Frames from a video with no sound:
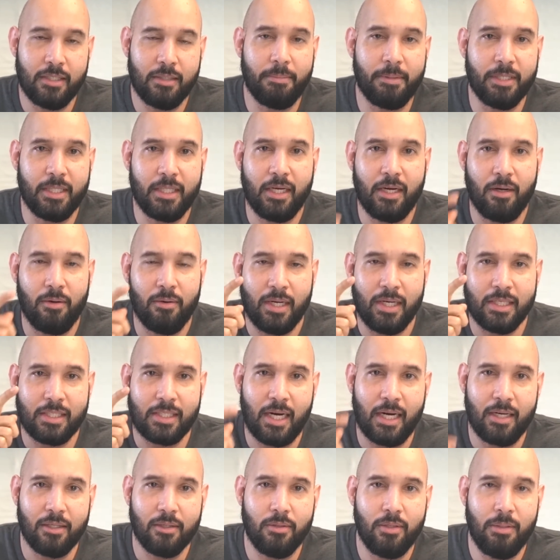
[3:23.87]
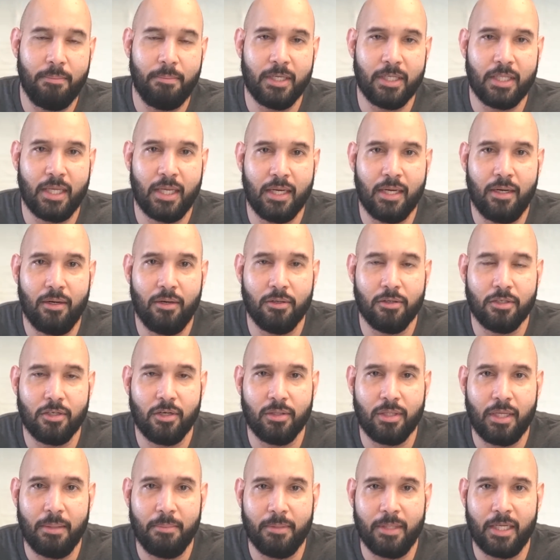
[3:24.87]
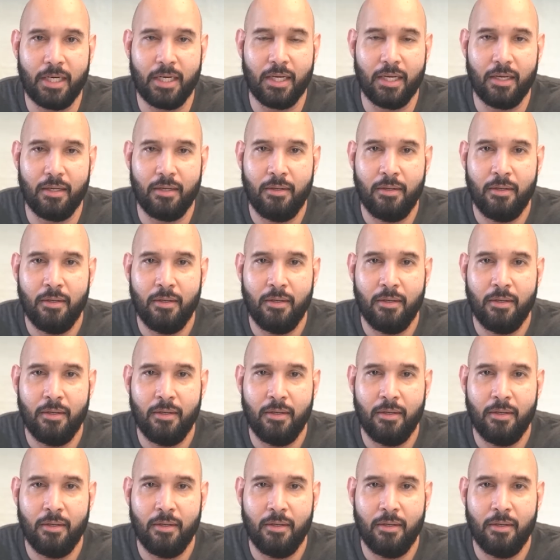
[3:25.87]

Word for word: Seperti kalau nggak salah tuh di pertandingan lawan Southampton ya.